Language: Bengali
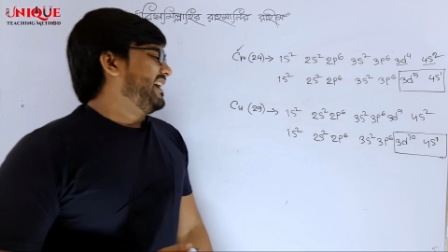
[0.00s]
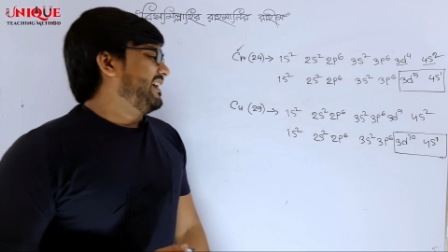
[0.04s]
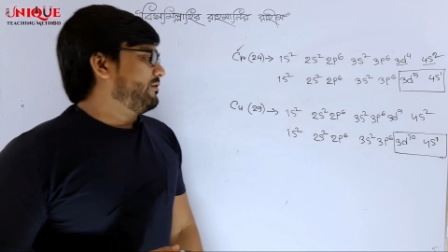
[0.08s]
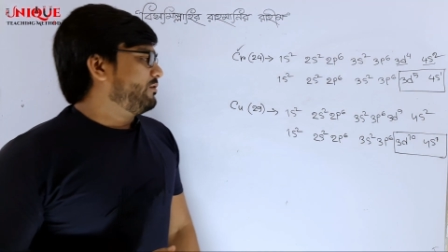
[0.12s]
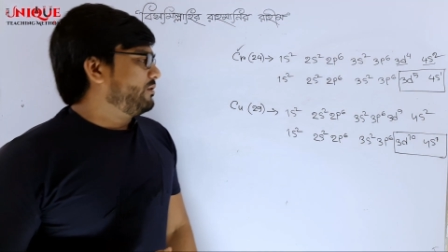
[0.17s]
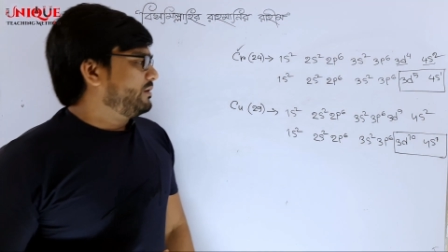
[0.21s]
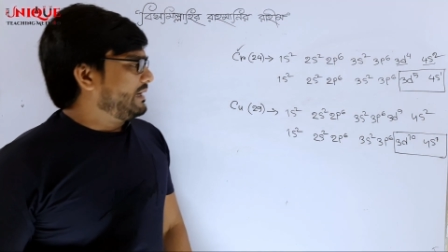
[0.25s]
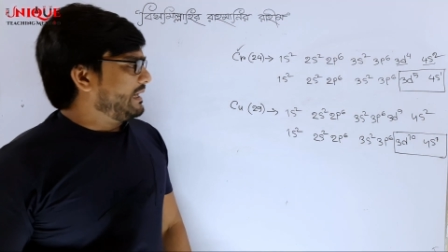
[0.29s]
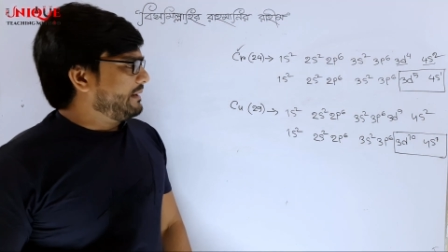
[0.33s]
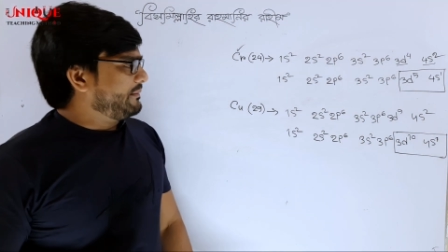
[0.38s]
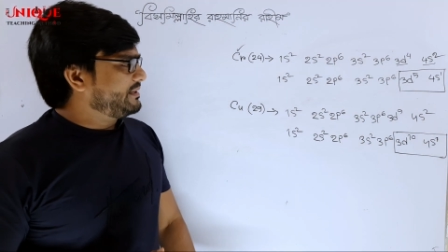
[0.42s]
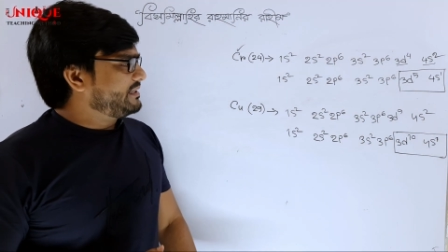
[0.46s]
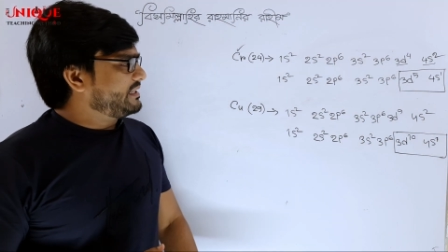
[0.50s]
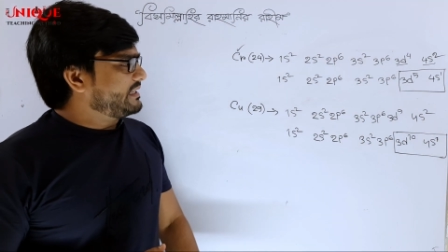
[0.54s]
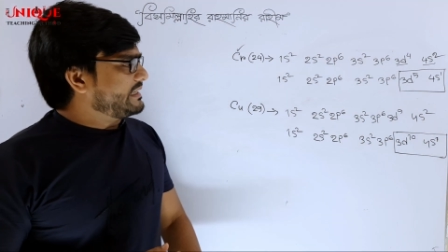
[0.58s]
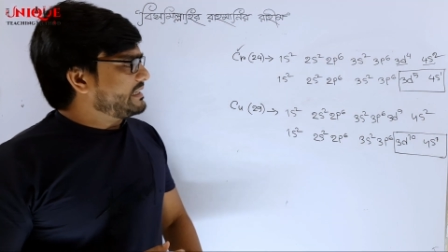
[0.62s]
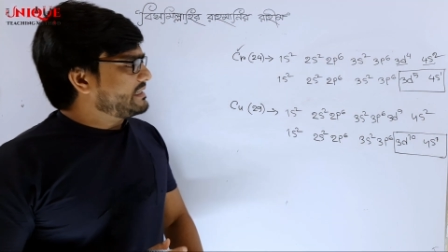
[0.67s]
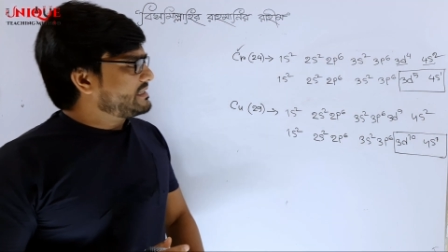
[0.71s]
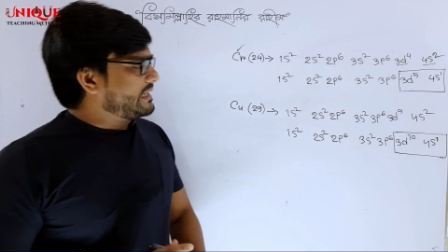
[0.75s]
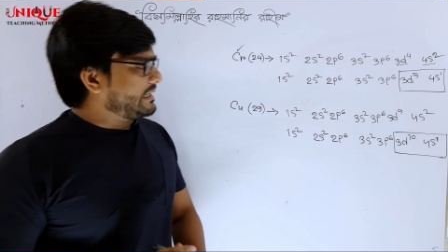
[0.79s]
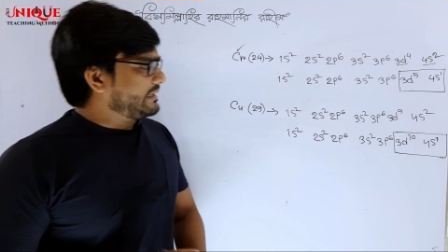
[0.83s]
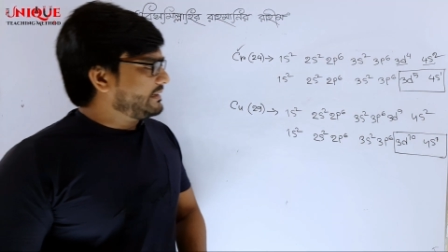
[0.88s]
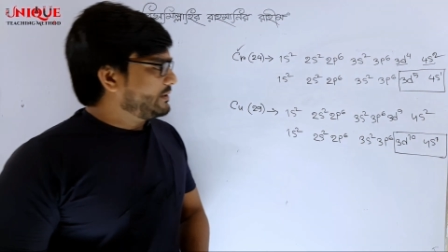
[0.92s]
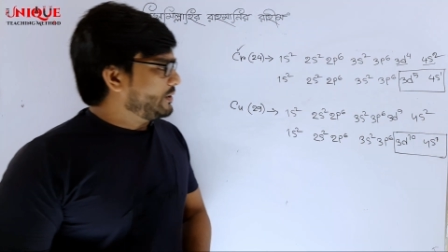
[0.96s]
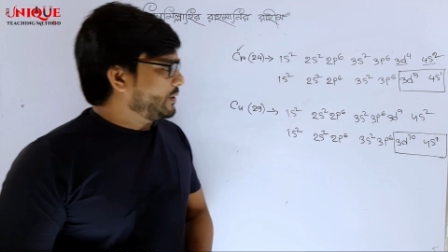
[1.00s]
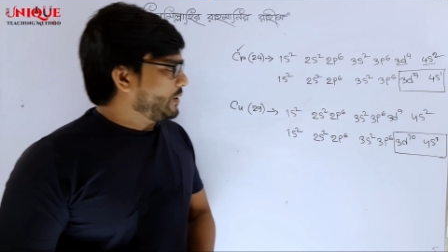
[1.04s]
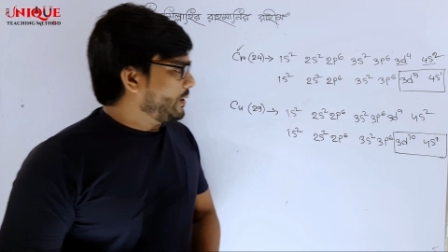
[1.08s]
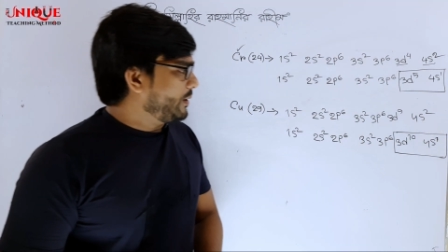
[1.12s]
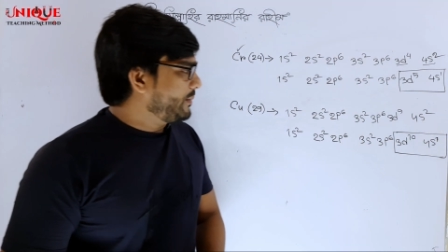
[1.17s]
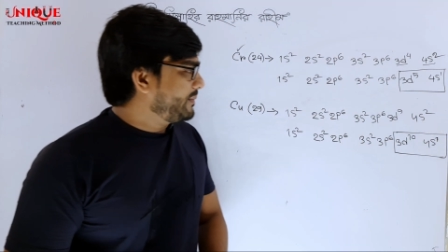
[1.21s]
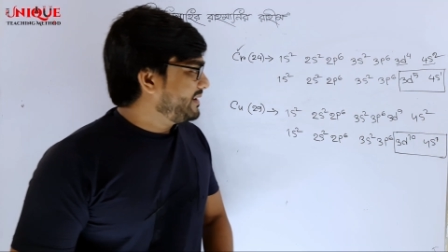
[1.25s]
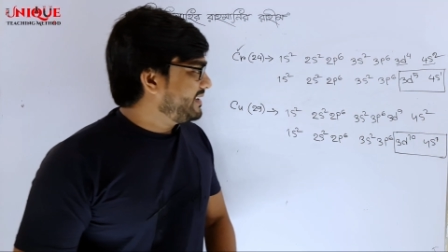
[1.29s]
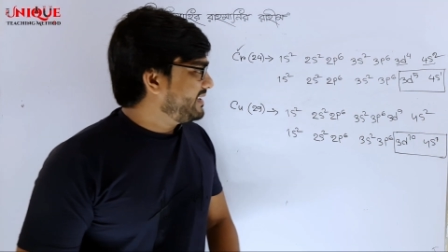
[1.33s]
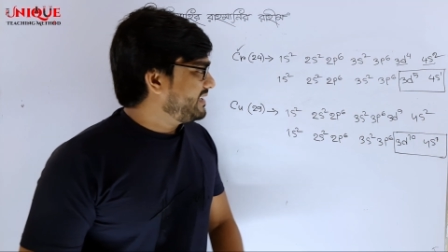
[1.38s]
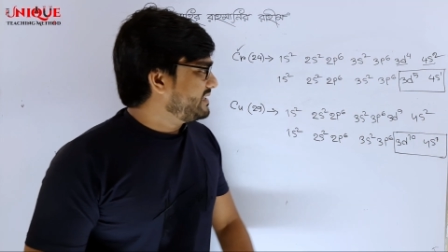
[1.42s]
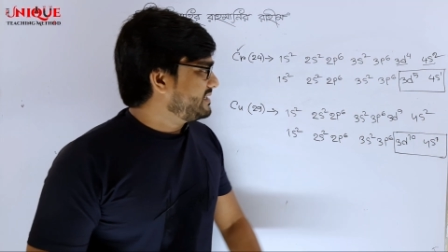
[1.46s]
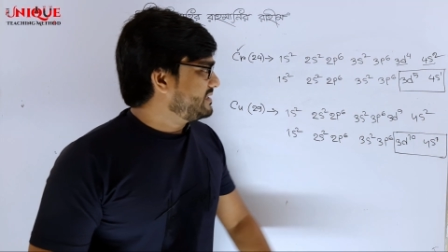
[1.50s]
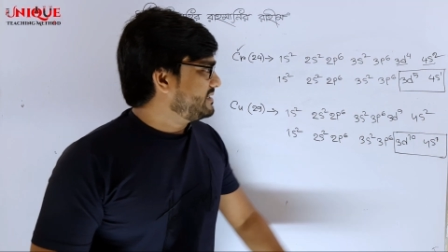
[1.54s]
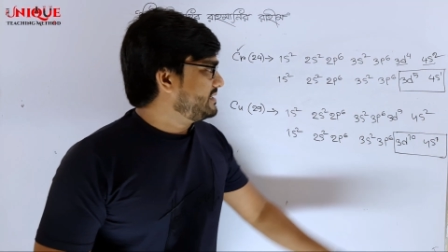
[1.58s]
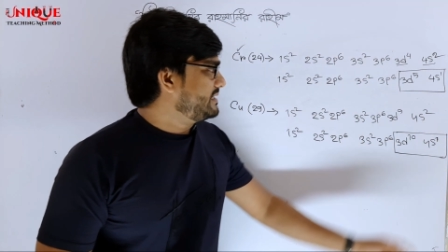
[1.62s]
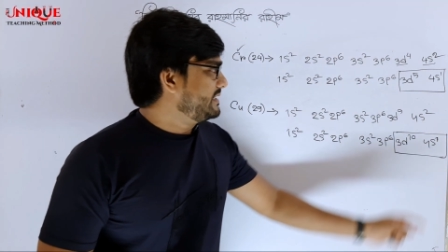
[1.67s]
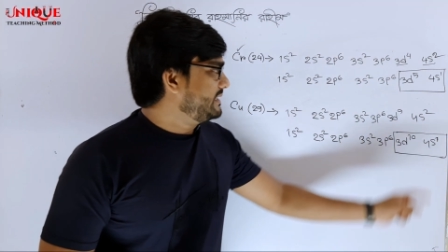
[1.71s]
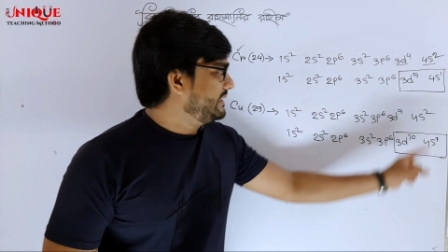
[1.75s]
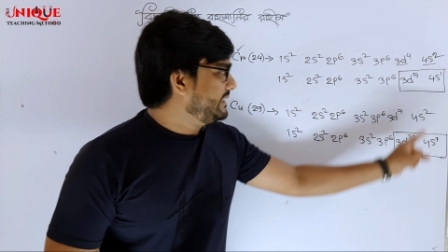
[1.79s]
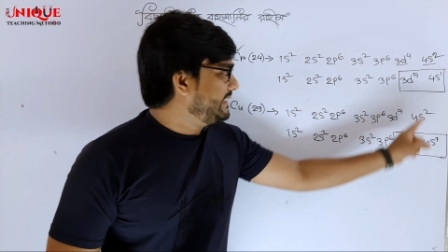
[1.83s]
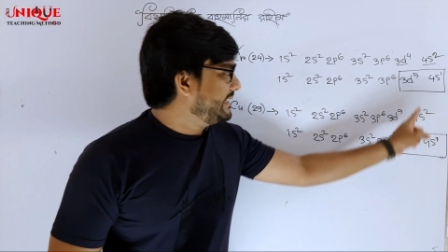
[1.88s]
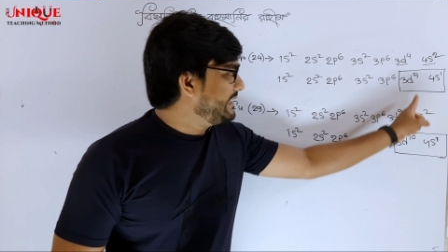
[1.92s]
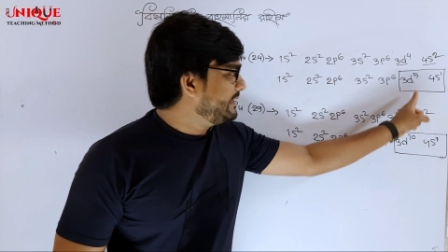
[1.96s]
এখন আমাদেরকে জানতে হবে
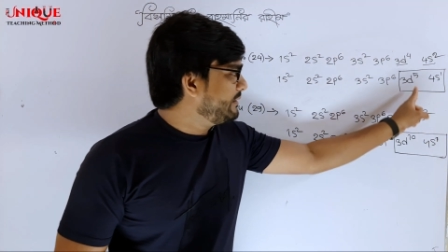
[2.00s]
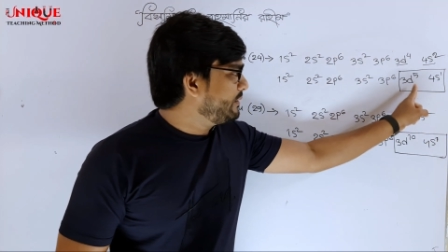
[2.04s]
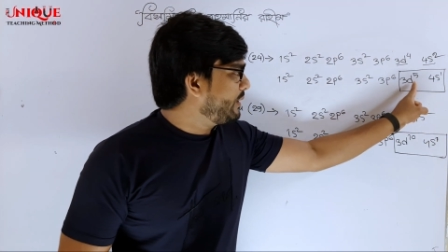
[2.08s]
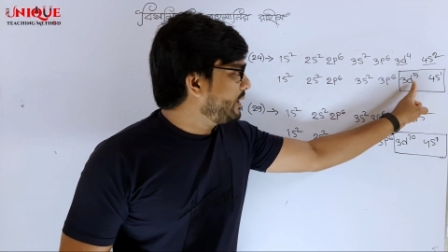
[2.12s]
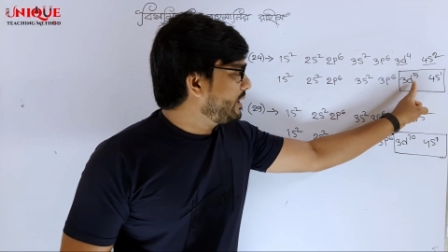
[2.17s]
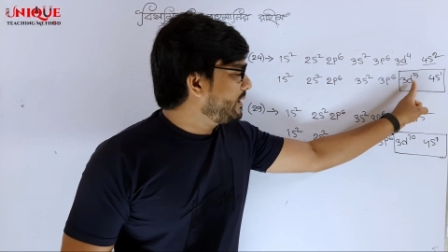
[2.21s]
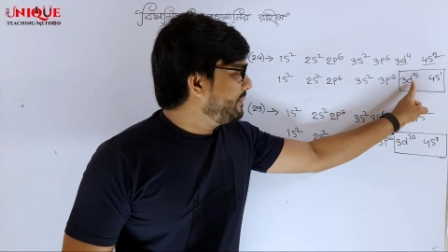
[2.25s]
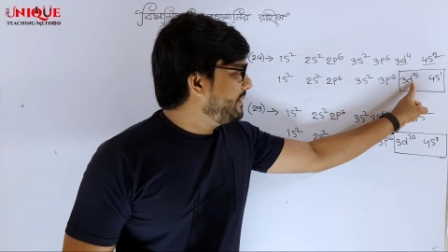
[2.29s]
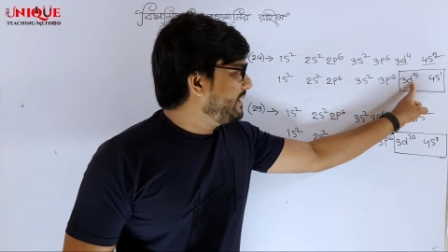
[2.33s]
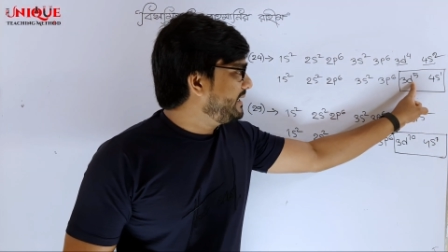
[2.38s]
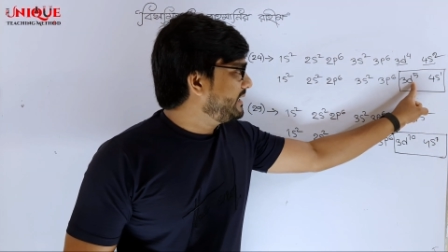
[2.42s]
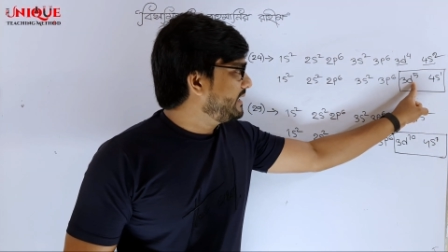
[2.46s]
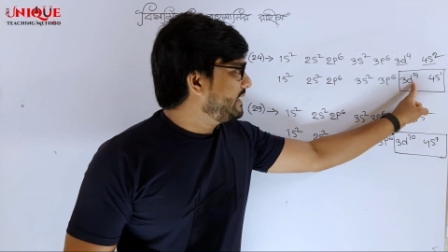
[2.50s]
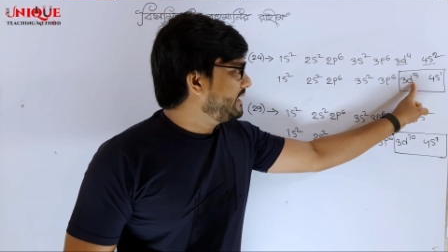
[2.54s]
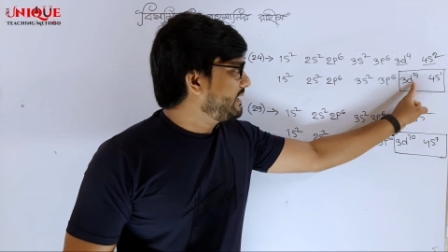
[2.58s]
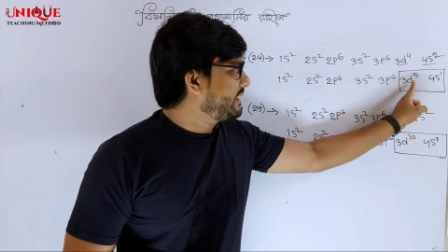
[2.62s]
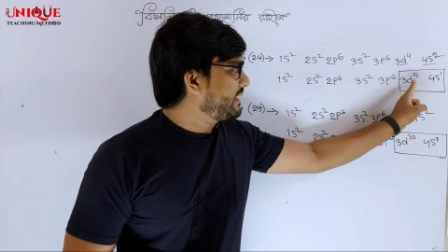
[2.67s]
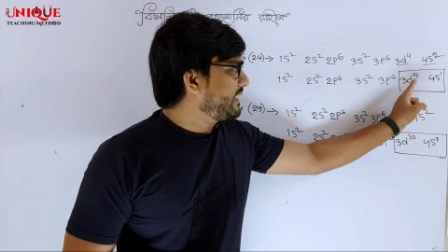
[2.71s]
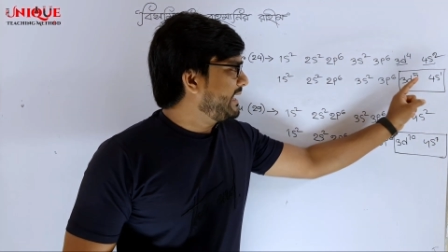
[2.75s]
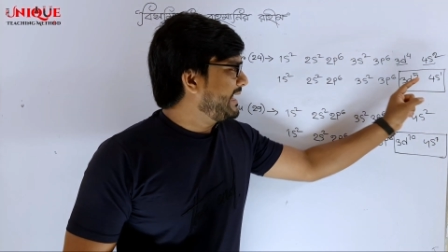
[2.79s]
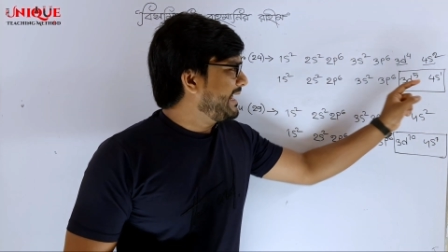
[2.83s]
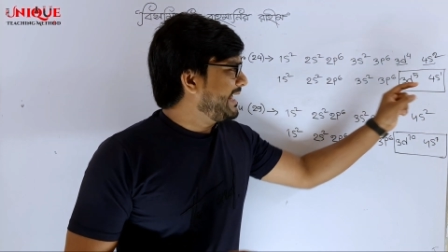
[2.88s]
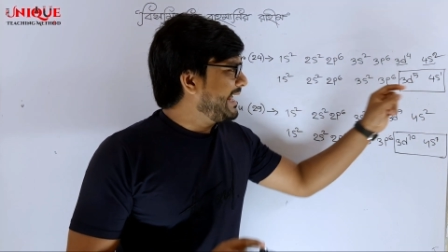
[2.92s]
যে ডি অরবিটালের